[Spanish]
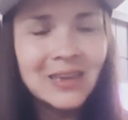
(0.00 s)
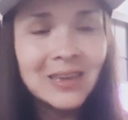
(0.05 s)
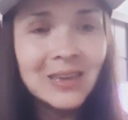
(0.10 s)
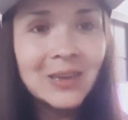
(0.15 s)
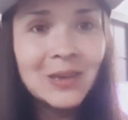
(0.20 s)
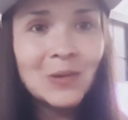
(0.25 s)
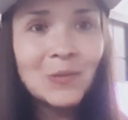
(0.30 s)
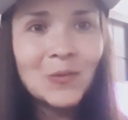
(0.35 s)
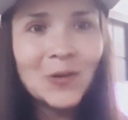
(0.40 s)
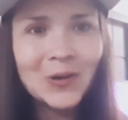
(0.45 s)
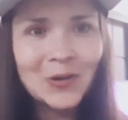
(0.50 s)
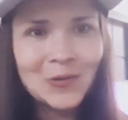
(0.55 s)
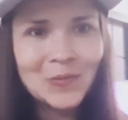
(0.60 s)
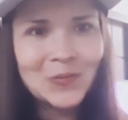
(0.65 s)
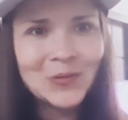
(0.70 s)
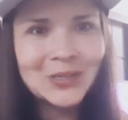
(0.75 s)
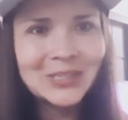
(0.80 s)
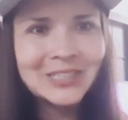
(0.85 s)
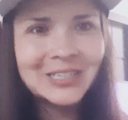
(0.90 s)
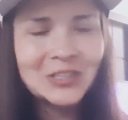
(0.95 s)
Y
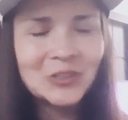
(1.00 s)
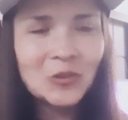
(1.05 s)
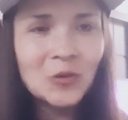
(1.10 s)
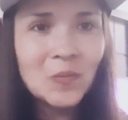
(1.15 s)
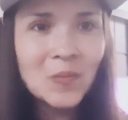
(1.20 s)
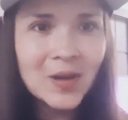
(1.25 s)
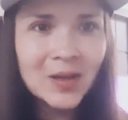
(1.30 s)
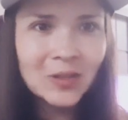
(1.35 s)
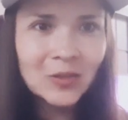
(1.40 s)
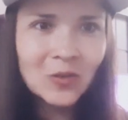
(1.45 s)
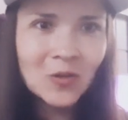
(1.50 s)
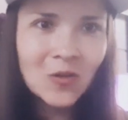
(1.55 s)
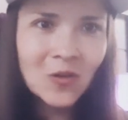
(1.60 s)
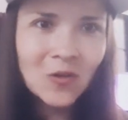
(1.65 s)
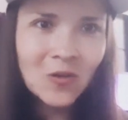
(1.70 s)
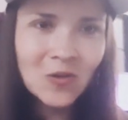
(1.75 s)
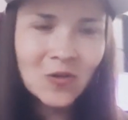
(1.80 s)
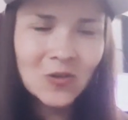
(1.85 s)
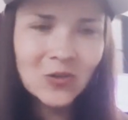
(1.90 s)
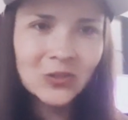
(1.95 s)
bueno, pues
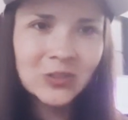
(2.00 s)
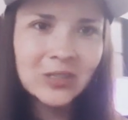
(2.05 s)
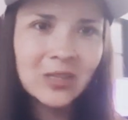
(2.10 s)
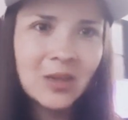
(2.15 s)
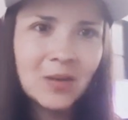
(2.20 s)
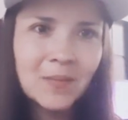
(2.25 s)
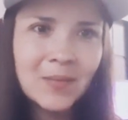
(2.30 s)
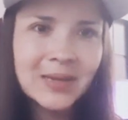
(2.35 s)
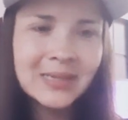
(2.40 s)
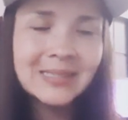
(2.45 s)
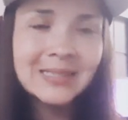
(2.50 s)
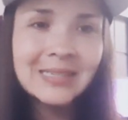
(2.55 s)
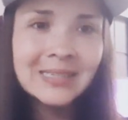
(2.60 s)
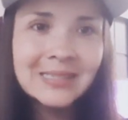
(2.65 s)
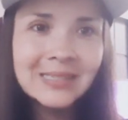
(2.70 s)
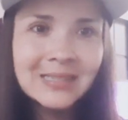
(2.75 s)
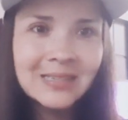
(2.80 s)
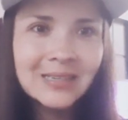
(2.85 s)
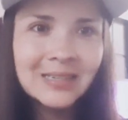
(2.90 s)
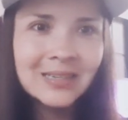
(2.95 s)
retomando los temas,
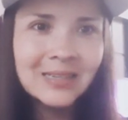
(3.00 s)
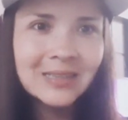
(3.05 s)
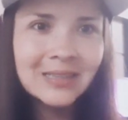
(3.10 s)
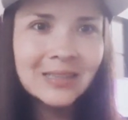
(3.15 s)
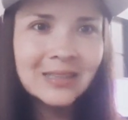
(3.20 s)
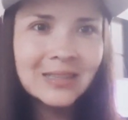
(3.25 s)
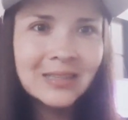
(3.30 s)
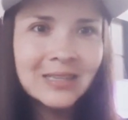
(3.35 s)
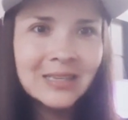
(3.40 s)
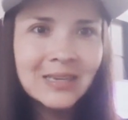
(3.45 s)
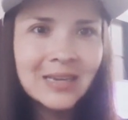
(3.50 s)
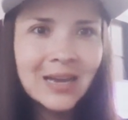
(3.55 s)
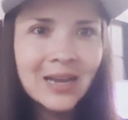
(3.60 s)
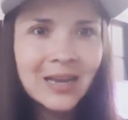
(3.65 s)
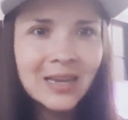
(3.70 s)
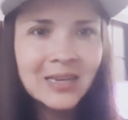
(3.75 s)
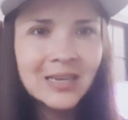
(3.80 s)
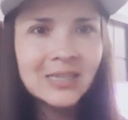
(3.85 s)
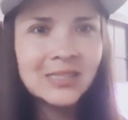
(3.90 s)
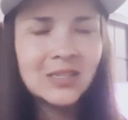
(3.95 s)
desde el
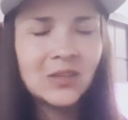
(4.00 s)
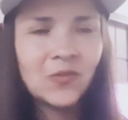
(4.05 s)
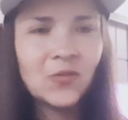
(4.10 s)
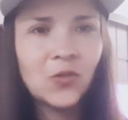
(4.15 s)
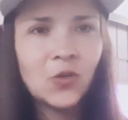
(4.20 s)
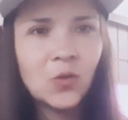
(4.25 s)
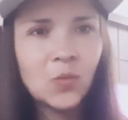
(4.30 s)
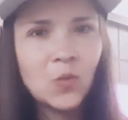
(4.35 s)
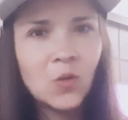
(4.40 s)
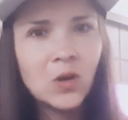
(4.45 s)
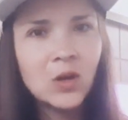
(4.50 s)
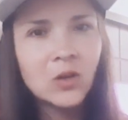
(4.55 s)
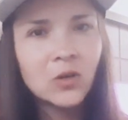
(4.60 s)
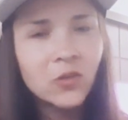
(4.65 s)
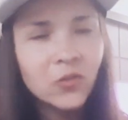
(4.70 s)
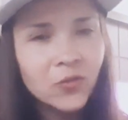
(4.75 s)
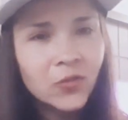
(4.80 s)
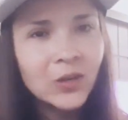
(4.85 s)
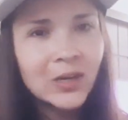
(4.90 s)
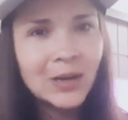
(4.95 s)
día en que se informó el
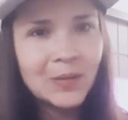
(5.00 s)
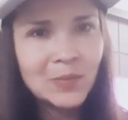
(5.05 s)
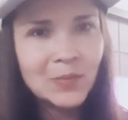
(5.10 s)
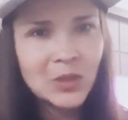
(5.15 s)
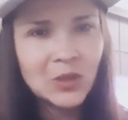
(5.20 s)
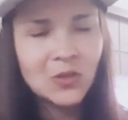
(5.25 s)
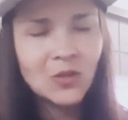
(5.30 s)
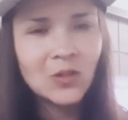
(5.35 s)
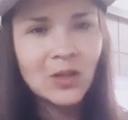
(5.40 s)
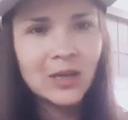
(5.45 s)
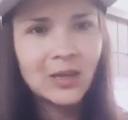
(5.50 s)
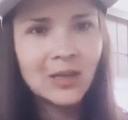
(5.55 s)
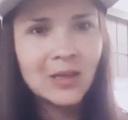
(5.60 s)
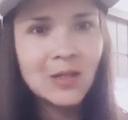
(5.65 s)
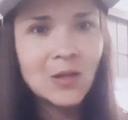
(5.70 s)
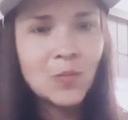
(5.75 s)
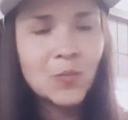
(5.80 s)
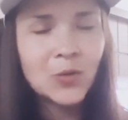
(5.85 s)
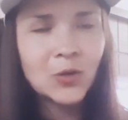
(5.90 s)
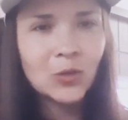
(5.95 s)
confinamiento de aquí
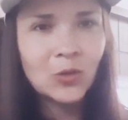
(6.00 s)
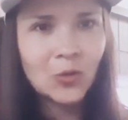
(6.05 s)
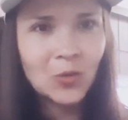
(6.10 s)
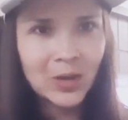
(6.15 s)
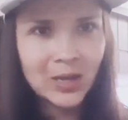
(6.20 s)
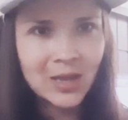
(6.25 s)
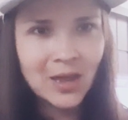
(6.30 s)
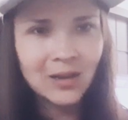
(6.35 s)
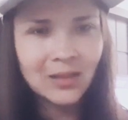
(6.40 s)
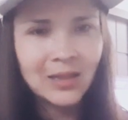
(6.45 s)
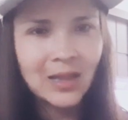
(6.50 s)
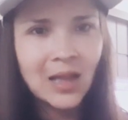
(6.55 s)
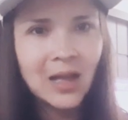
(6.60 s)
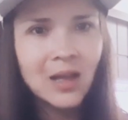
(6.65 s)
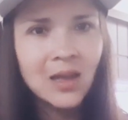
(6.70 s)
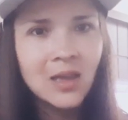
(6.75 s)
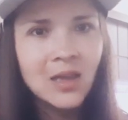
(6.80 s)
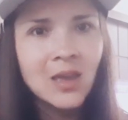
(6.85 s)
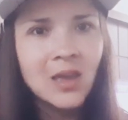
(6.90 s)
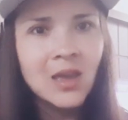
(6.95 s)
de Puerto
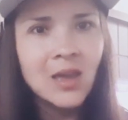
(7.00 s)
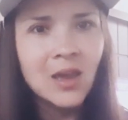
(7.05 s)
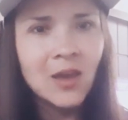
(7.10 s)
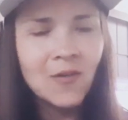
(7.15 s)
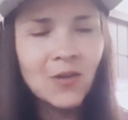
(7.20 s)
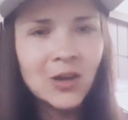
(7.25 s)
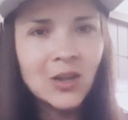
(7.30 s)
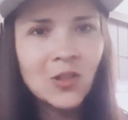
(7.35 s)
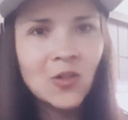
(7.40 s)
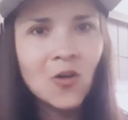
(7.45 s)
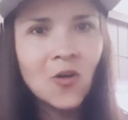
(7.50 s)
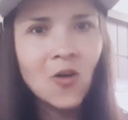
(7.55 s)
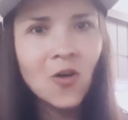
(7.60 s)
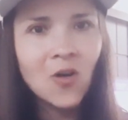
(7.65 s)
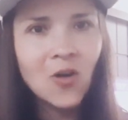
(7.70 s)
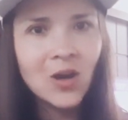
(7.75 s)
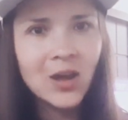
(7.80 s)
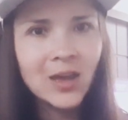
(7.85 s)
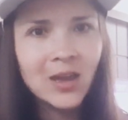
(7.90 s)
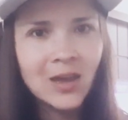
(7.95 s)
Vallarta, he
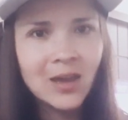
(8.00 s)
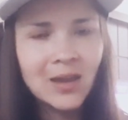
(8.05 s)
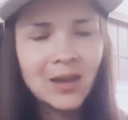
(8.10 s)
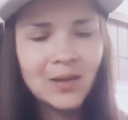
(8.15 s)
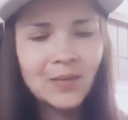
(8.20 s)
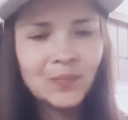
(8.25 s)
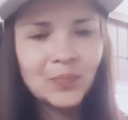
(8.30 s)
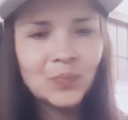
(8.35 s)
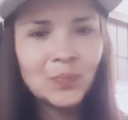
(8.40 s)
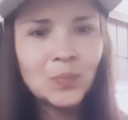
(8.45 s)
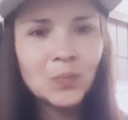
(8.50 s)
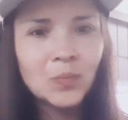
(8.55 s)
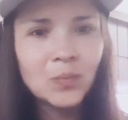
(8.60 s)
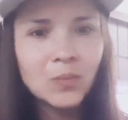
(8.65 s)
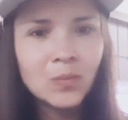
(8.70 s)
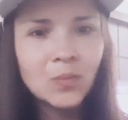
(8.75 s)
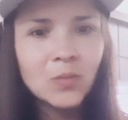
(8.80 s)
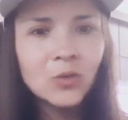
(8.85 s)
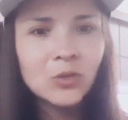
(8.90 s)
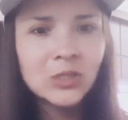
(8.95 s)
venido eh,
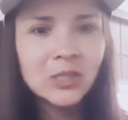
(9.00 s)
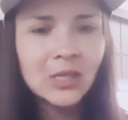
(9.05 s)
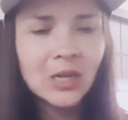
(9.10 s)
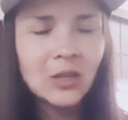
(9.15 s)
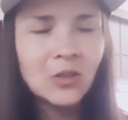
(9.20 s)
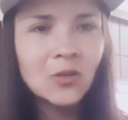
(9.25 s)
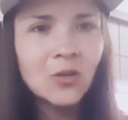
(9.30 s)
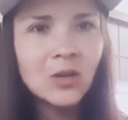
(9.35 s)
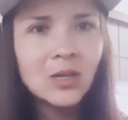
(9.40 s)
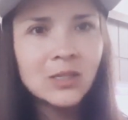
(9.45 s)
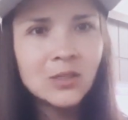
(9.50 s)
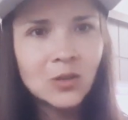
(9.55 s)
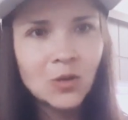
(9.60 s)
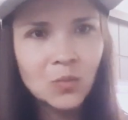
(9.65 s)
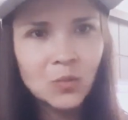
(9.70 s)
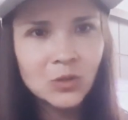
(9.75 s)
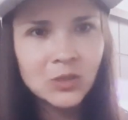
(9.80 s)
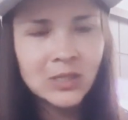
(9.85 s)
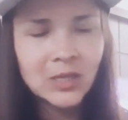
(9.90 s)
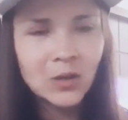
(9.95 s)
mostrándoles
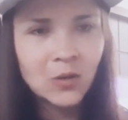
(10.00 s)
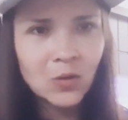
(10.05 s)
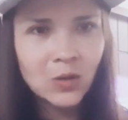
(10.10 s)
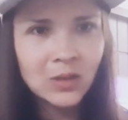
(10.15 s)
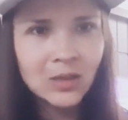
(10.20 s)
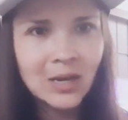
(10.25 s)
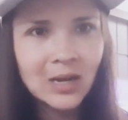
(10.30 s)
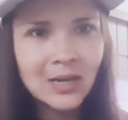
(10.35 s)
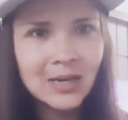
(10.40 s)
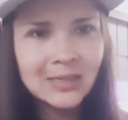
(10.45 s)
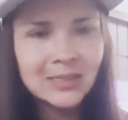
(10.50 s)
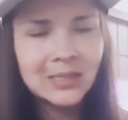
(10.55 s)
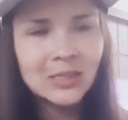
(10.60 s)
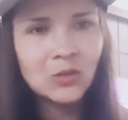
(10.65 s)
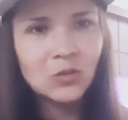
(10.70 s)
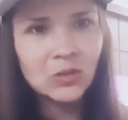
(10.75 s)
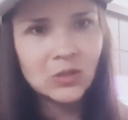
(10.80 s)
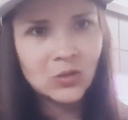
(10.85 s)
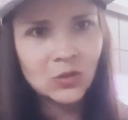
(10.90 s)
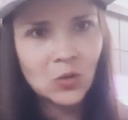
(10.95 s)
cómo se encuentra la
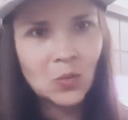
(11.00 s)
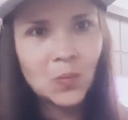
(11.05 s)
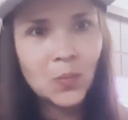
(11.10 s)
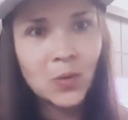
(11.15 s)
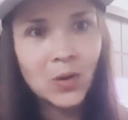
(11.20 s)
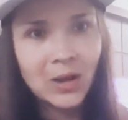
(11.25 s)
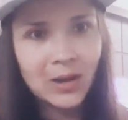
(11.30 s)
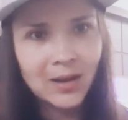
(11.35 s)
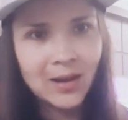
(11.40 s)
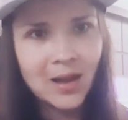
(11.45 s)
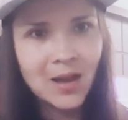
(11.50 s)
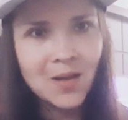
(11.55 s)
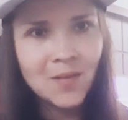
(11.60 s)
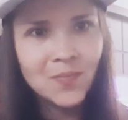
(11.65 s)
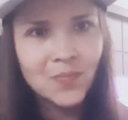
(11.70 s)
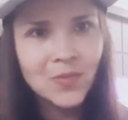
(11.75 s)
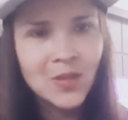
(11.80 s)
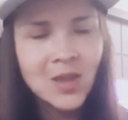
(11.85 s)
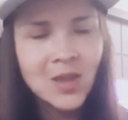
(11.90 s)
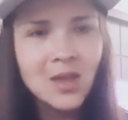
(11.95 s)
situación por acá.